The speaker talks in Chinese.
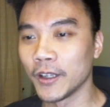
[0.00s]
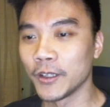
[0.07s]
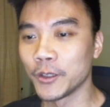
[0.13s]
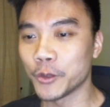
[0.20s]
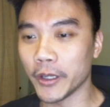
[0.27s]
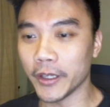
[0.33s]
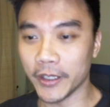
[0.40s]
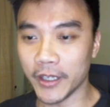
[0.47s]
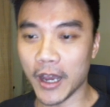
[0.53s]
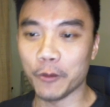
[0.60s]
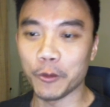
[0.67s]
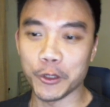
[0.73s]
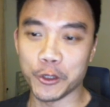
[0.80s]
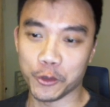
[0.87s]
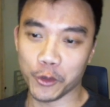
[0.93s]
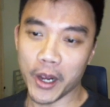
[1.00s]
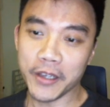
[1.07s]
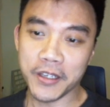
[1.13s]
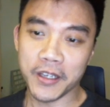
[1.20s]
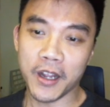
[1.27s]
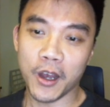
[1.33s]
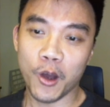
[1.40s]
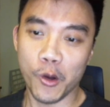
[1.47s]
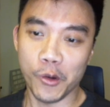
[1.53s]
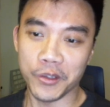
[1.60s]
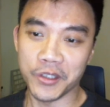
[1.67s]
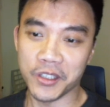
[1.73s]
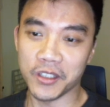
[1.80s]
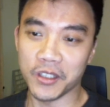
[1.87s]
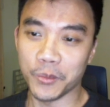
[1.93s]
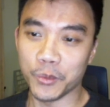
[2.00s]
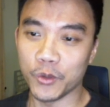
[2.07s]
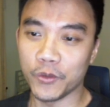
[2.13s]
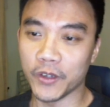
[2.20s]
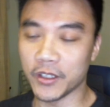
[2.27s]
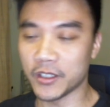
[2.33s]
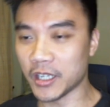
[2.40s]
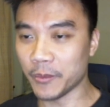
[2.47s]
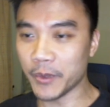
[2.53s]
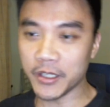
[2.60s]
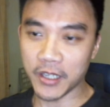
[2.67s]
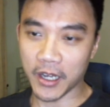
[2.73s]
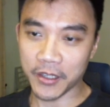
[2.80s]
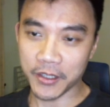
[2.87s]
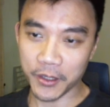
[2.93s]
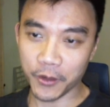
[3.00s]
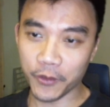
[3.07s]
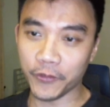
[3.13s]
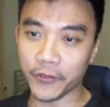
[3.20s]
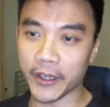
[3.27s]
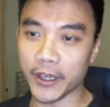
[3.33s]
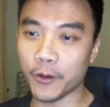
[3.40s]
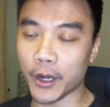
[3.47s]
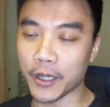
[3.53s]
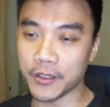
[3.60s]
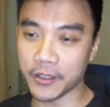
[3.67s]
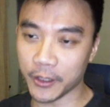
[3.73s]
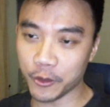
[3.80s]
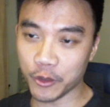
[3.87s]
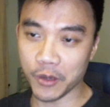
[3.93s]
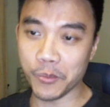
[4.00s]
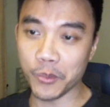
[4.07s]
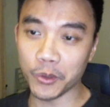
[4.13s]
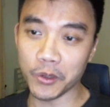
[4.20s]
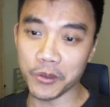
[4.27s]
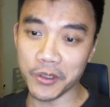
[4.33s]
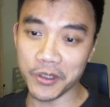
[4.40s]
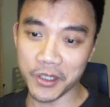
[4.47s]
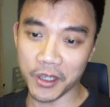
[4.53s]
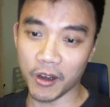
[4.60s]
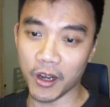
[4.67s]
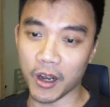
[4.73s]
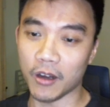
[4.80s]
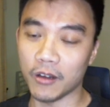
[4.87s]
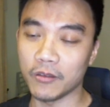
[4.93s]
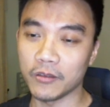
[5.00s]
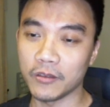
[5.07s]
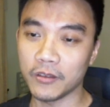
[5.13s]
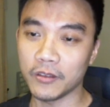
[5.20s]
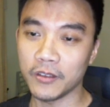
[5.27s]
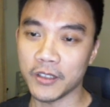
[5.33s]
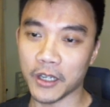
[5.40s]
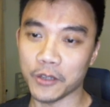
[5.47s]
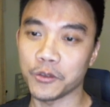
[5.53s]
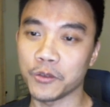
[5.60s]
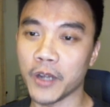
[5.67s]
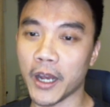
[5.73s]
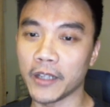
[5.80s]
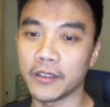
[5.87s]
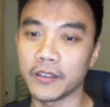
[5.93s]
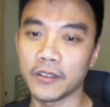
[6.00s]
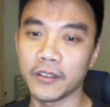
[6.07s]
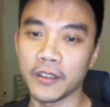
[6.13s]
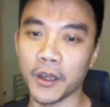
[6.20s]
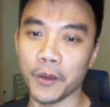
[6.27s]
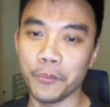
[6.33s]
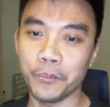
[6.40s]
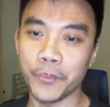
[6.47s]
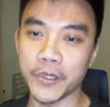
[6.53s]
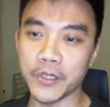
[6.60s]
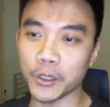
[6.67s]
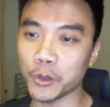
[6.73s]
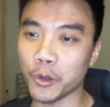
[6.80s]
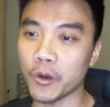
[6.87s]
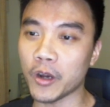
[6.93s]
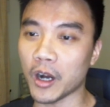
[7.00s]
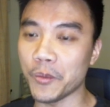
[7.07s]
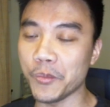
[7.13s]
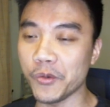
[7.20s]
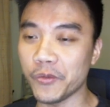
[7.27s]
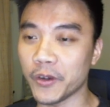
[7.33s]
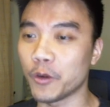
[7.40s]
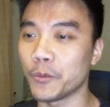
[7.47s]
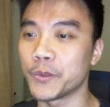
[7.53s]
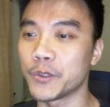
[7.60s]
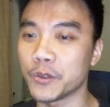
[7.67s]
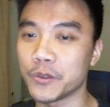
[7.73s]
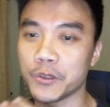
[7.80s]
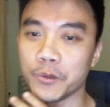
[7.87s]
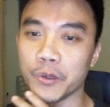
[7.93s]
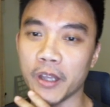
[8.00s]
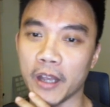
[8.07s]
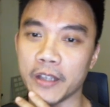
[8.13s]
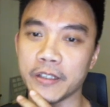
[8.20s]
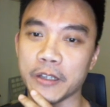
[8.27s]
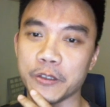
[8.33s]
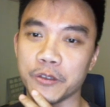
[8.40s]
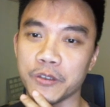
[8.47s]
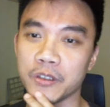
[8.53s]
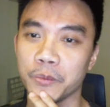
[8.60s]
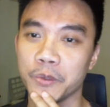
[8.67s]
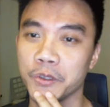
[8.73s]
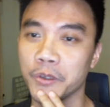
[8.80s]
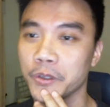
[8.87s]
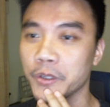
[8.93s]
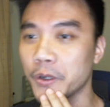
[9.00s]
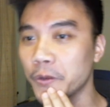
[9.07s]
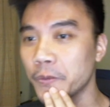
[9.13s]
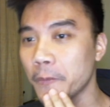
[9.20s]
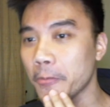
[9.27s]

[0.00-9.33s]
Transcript: 所以一样，我抓一些他红字的部分。前面讲这些都废话，这些全部都是照稿讲出来的。那比较偷稿的部分，我们就继续看下去。什么时候有？